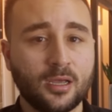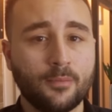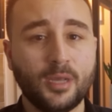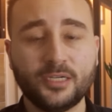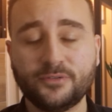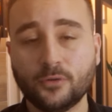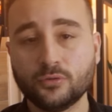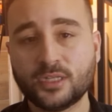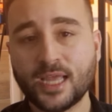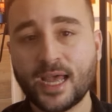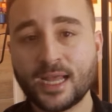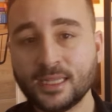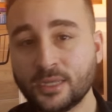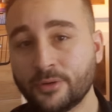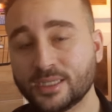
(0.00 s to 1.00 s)
Mas
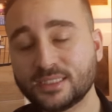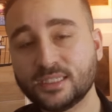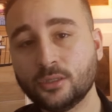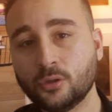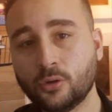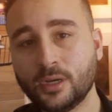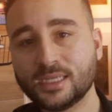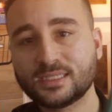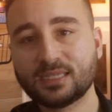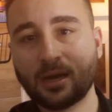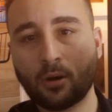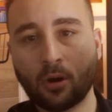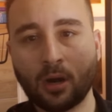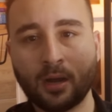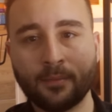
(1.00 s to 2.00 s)
Voltaire não assinou essa
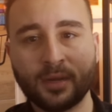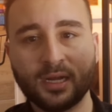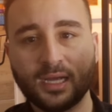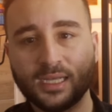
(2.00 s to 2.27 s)
obra,